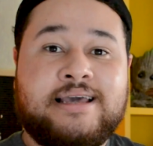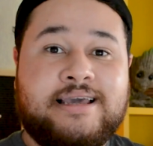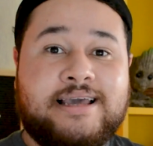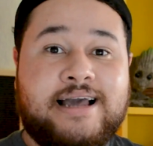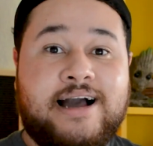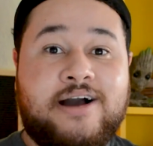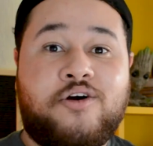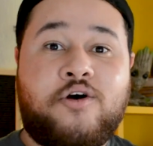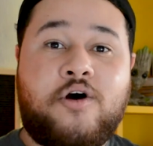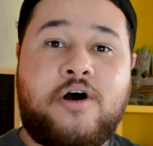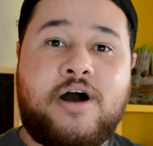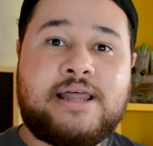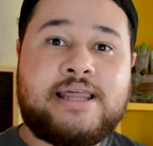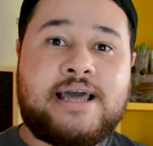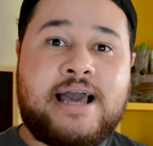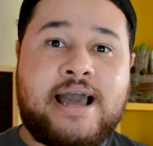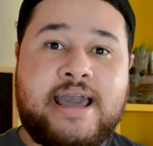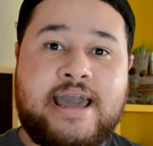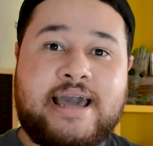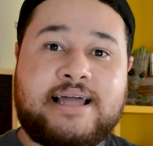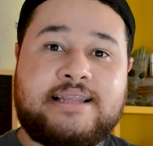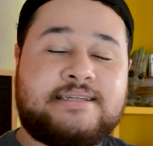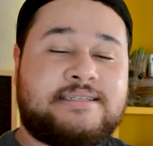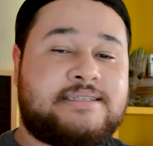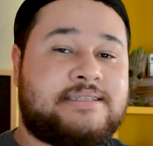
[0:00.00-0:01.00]
e agora
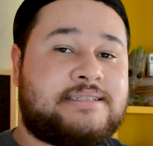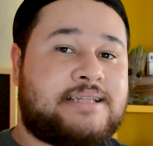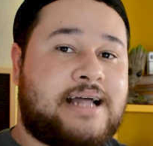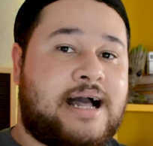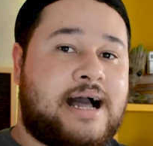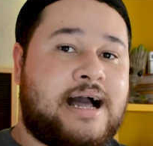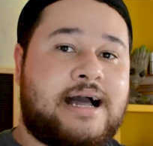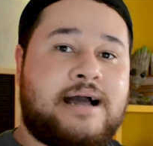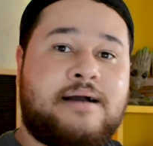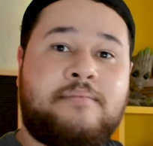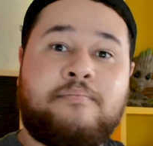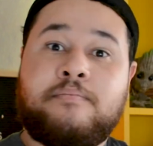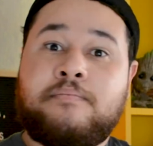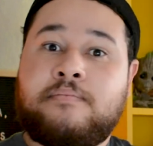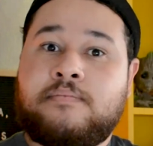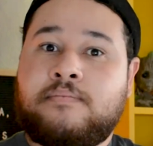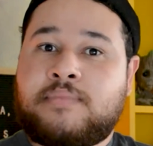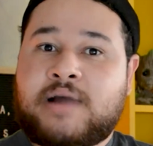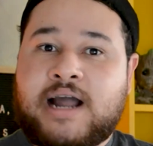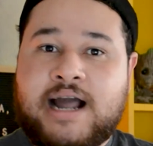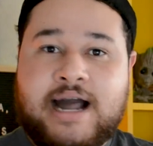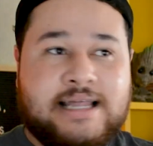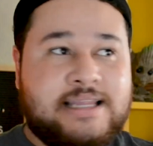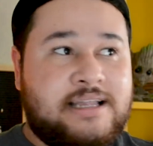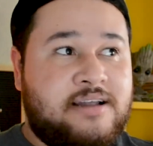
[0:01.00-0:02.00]
ela está
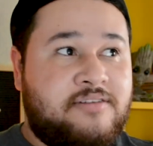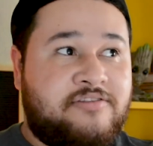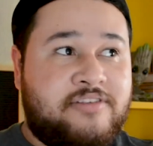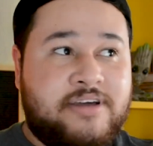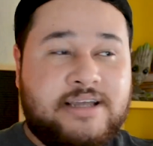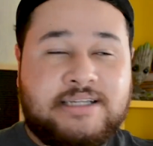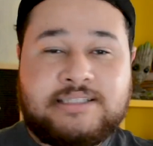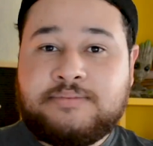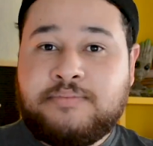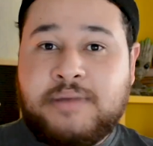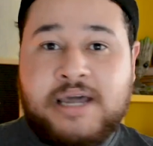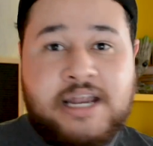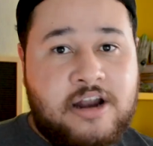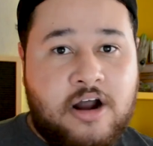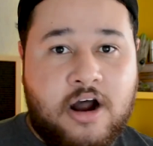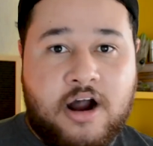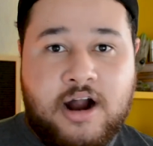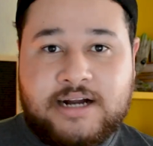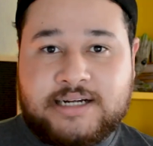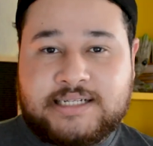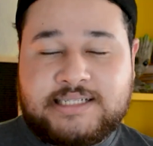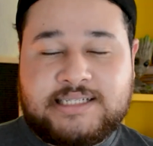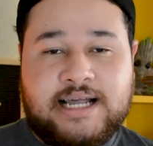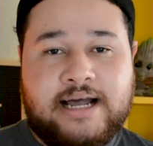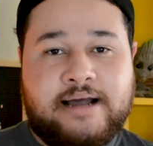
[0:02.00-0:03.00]
cada vez
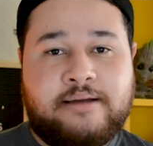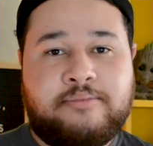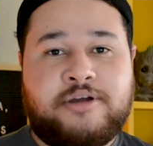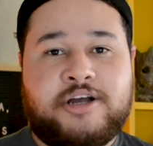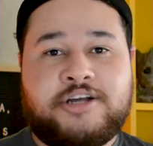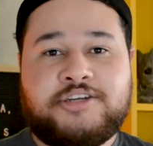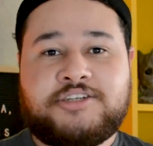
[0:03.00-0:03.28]
melhor, sabe?